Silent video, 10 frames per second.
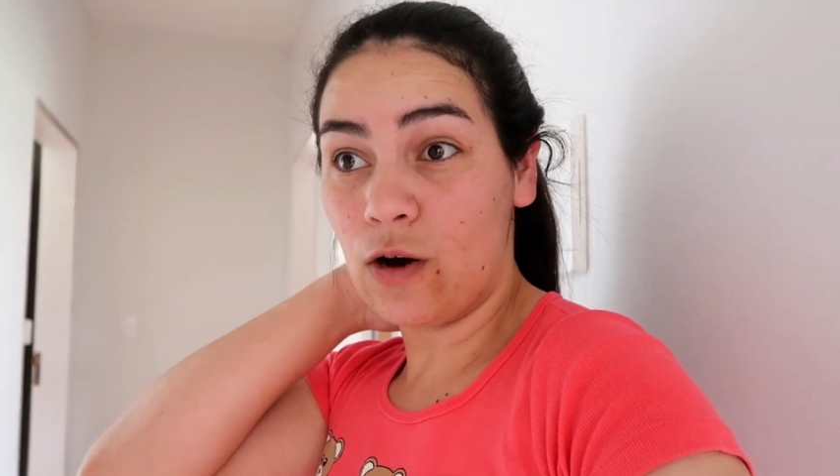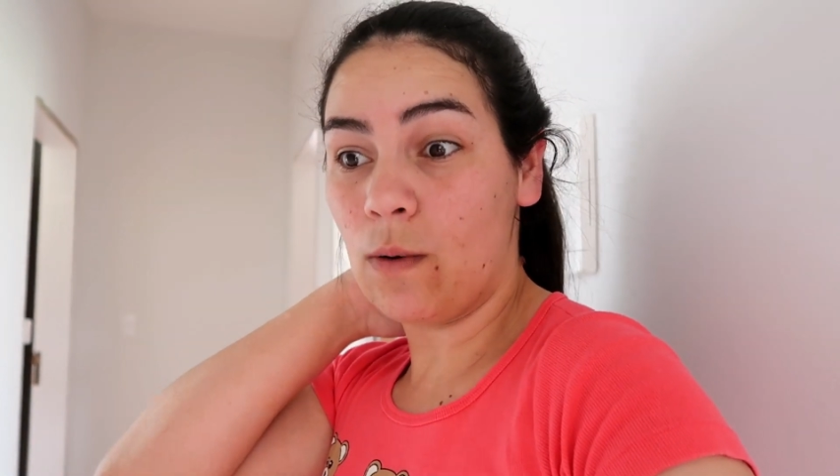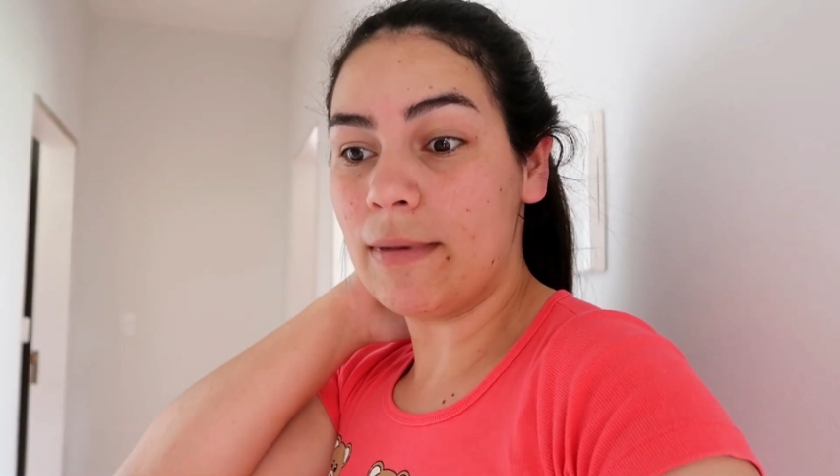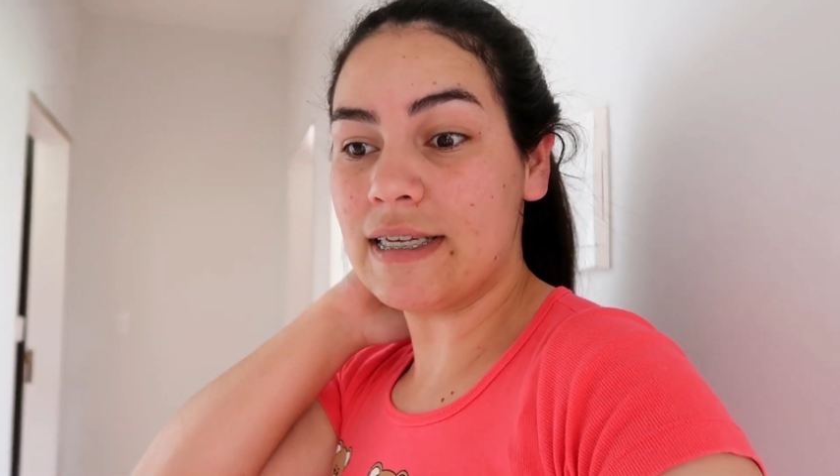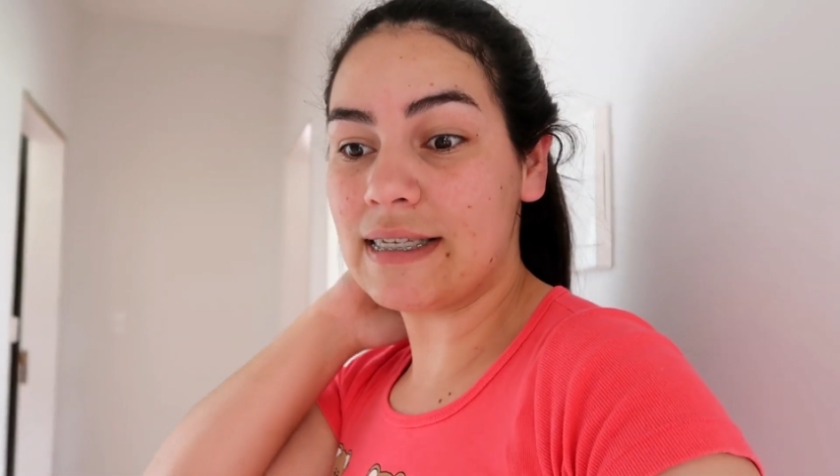
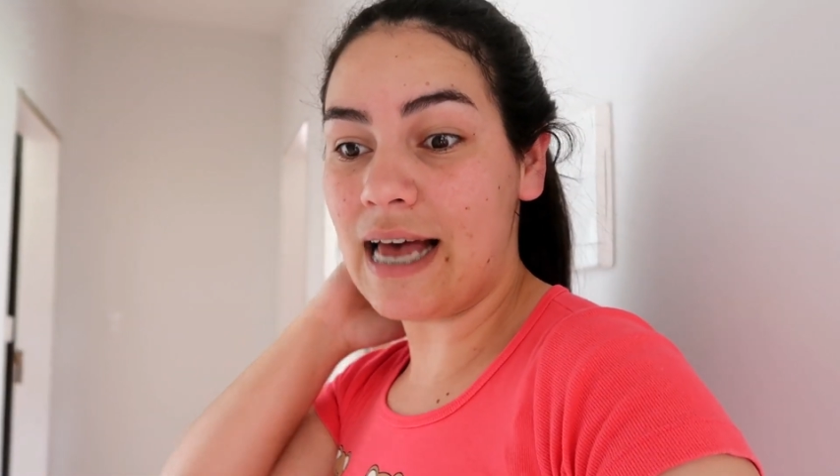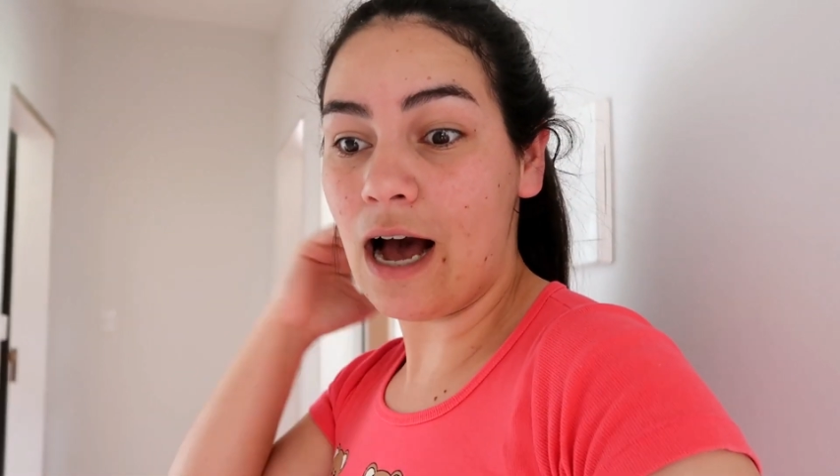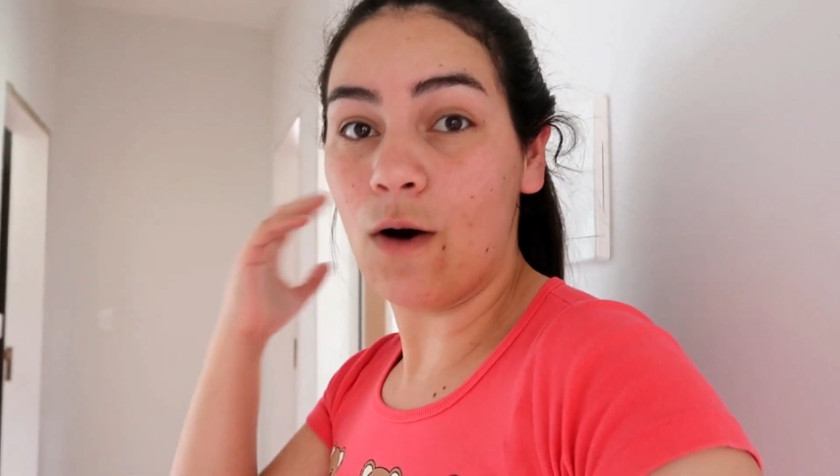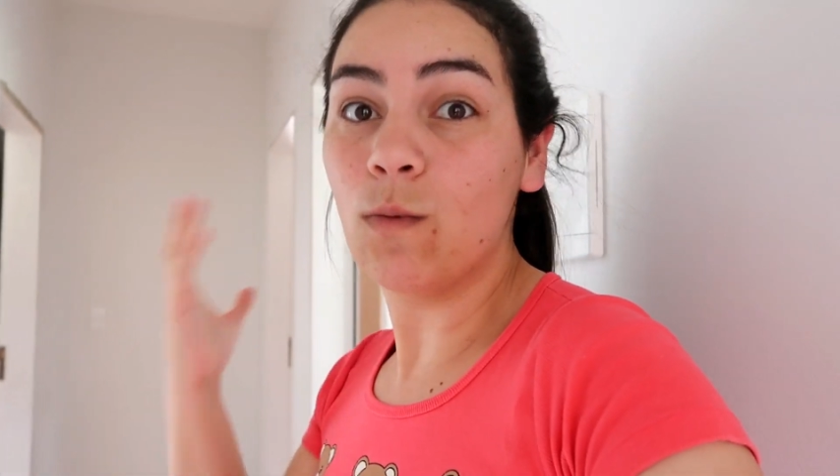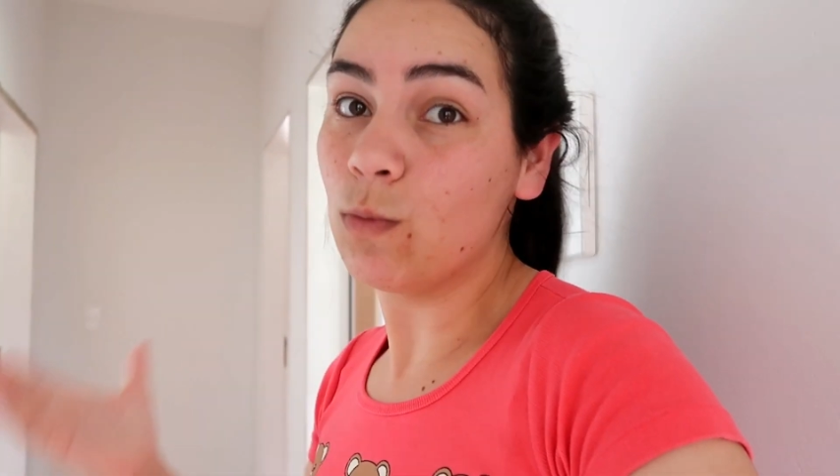
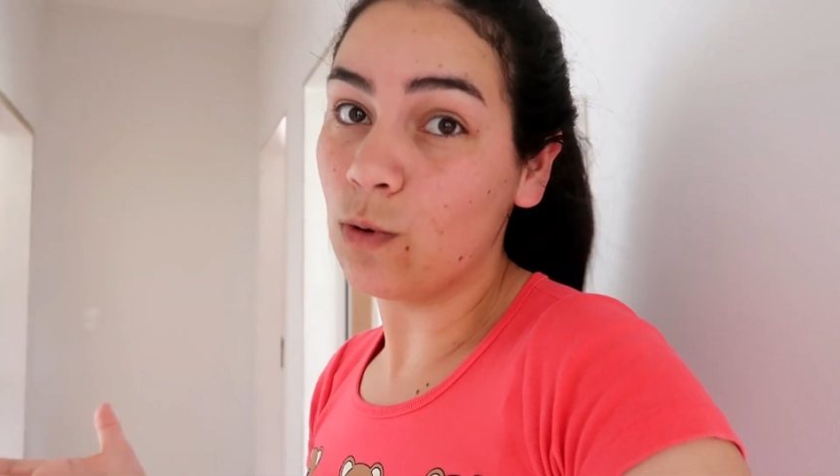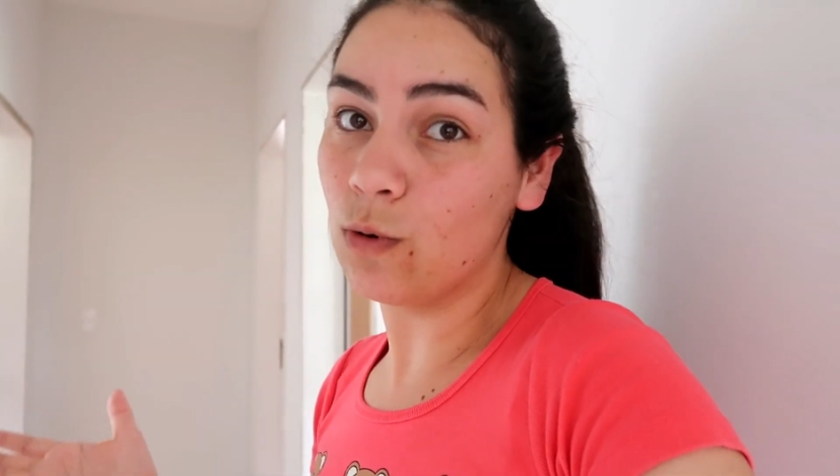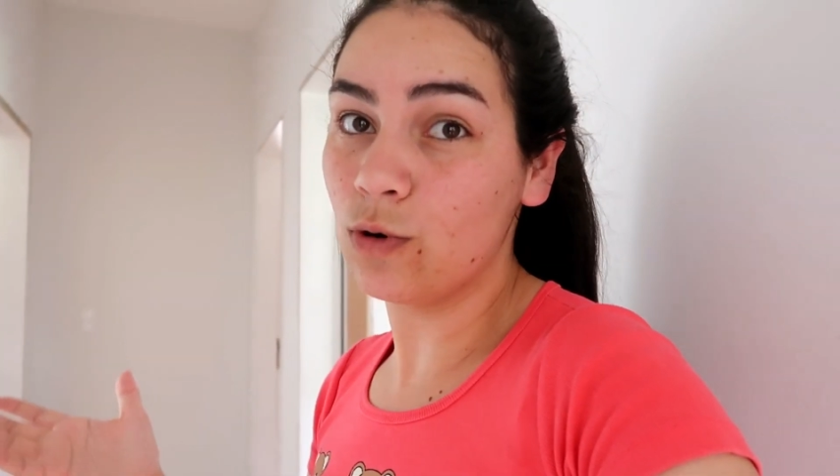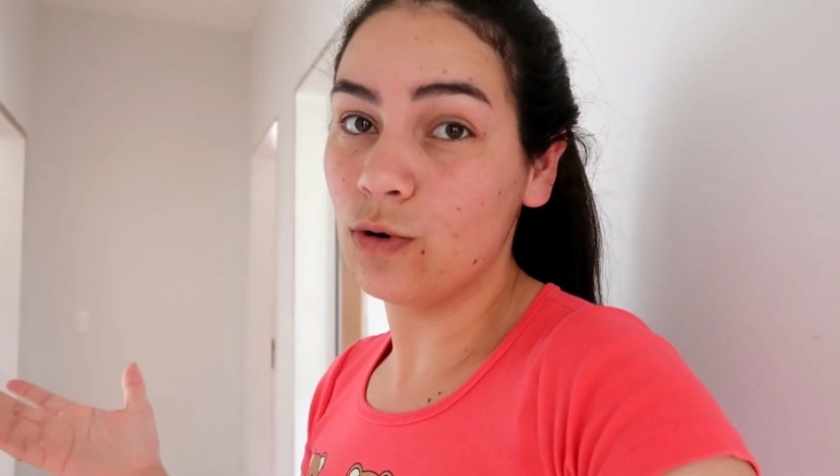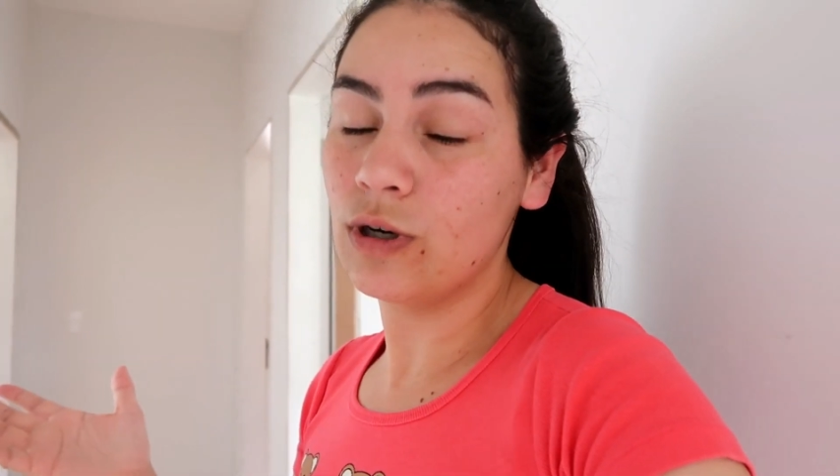começar o
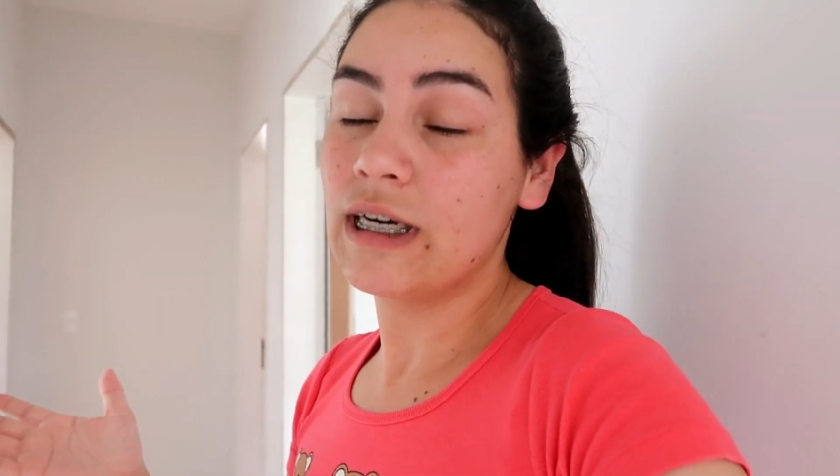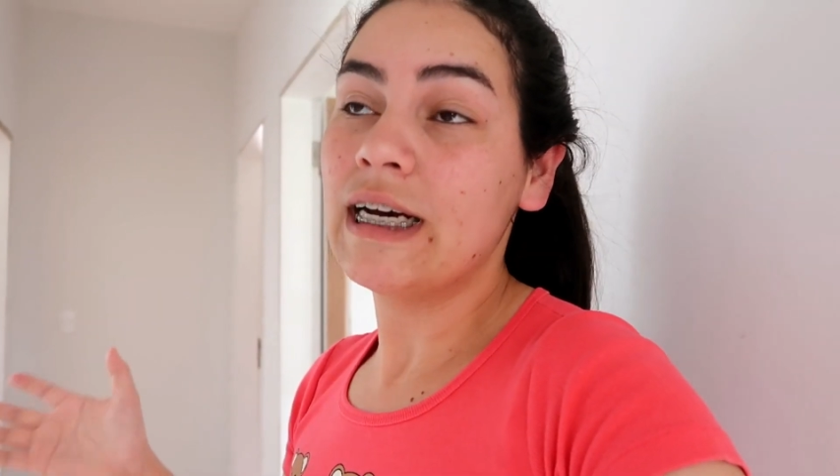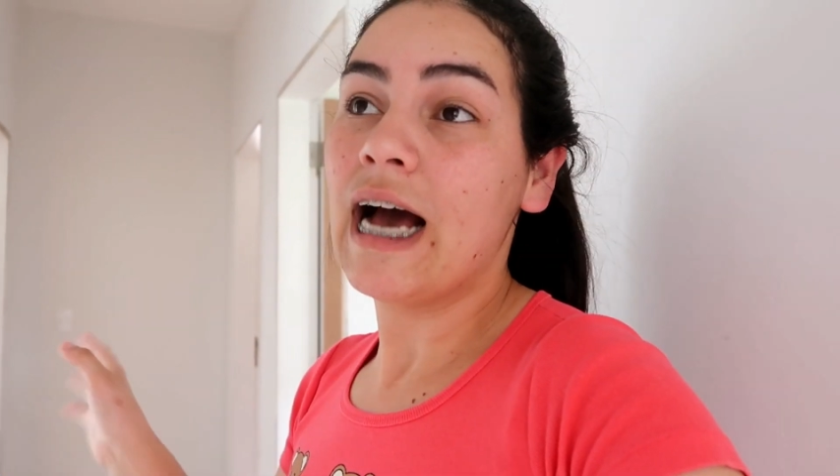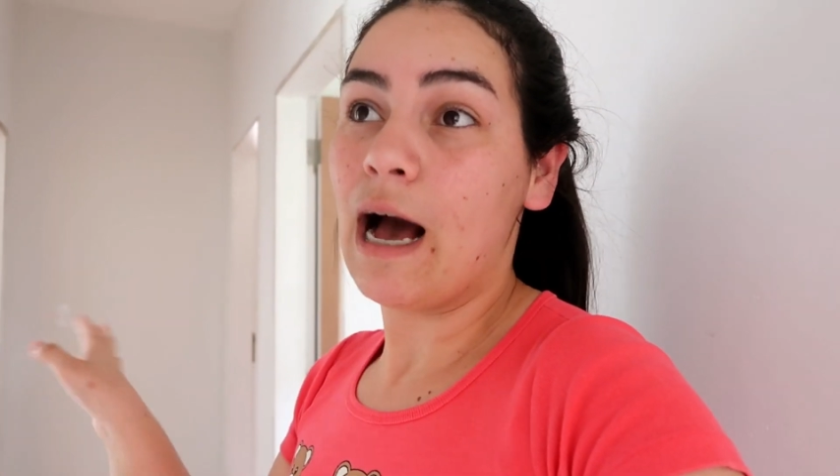muro,